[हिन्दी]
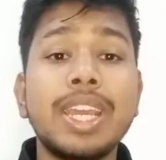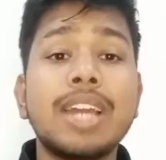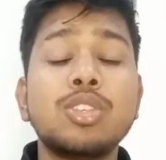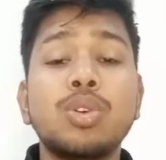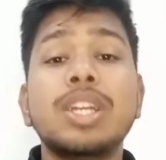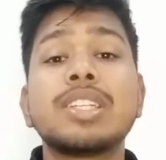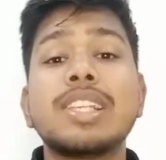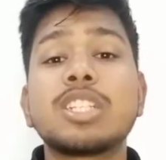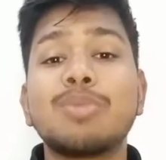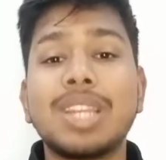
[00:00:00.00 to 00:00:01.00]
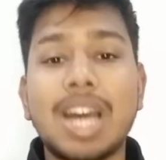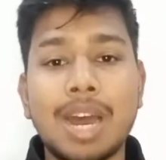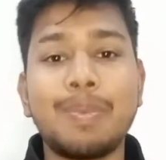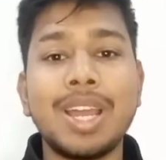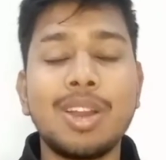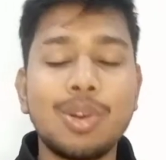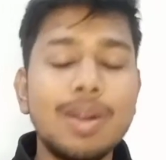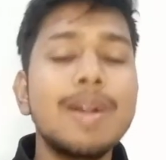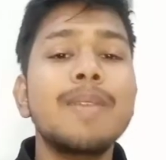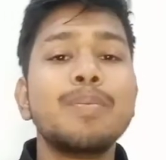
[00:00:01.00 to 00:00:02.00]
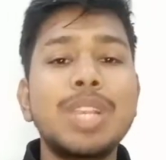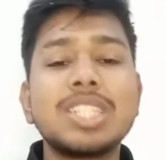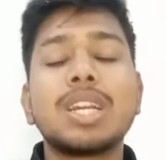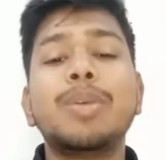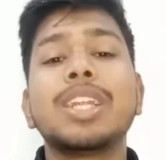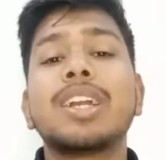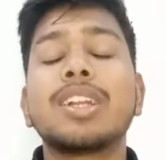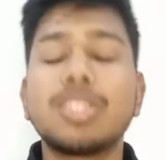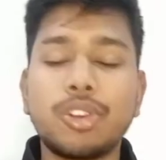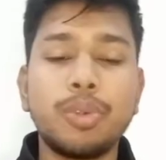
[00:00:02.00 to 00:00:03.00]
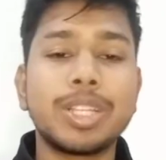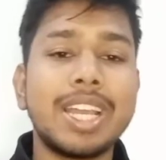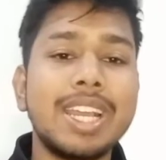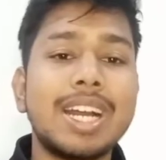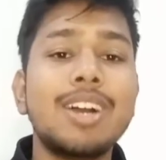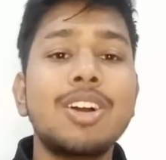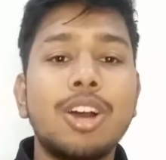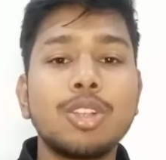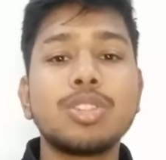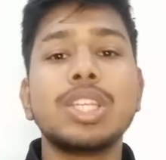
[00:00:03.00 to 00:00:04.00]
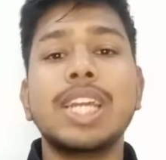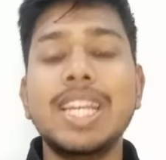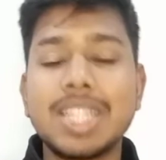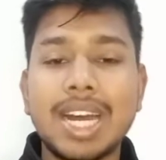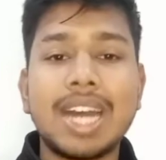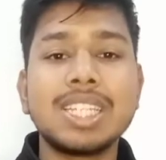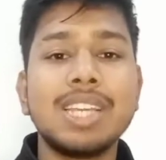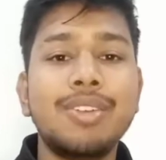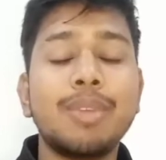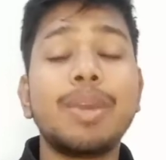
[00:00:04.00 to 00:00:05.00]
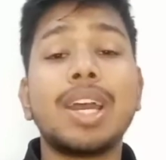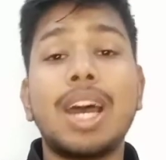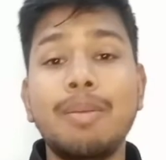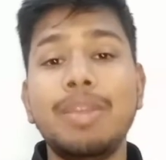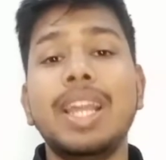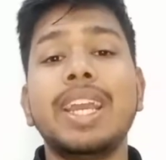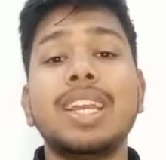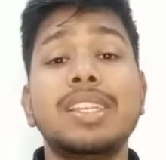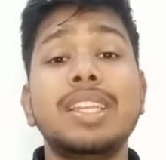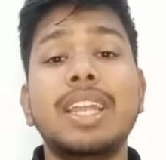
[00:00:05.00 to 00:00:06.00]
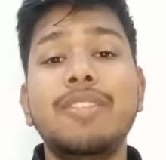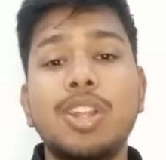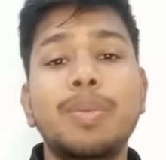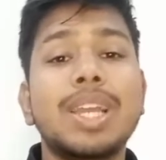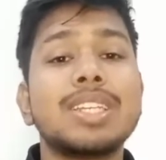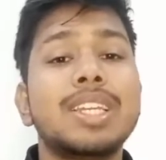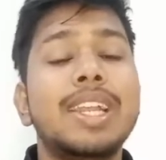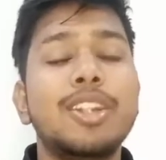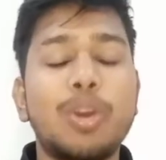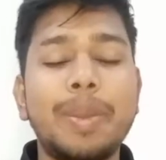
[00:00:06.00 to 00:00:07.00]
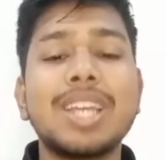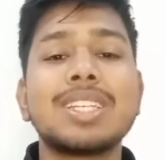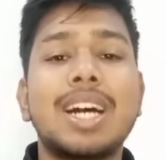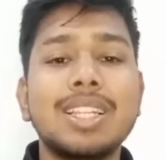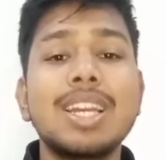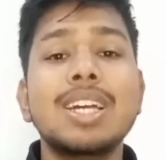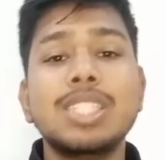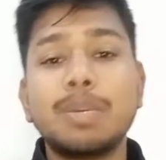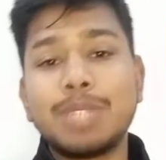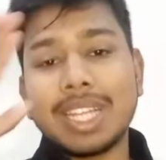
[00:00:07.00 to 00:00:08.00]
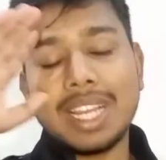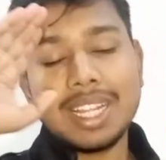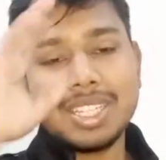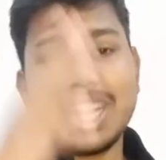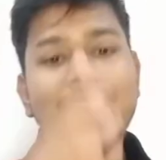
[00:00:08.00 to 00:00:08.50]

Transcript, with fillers: तो नहीं गया जो इस लिस्ट में ना आ पाया हो प्लीज़ कमेंट करके ज़रूर बताइएगा और दोस्तों यही था आज की वीडियो में अब मिलेंगे किसी नई वीडियो में किसी नए टॉपिक के साथ जब तक के लिए